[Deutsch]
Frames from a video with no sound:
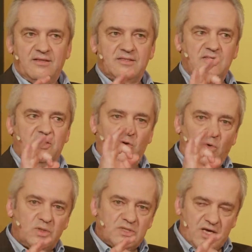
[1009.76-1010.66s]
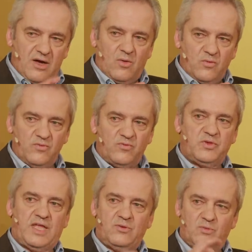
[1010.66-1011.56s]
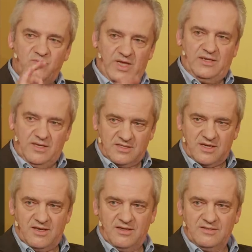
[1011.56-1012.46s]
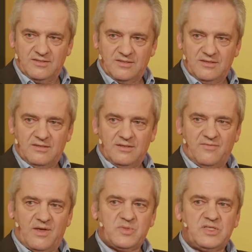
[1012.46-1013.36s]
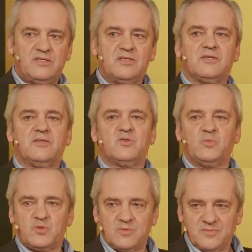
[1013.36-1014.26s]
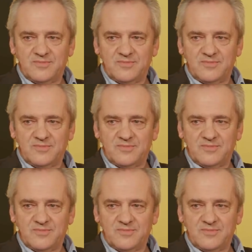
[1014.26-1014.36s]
sich loskaufen von der Notwendigkeit, erwerbstätig sein zu müssen.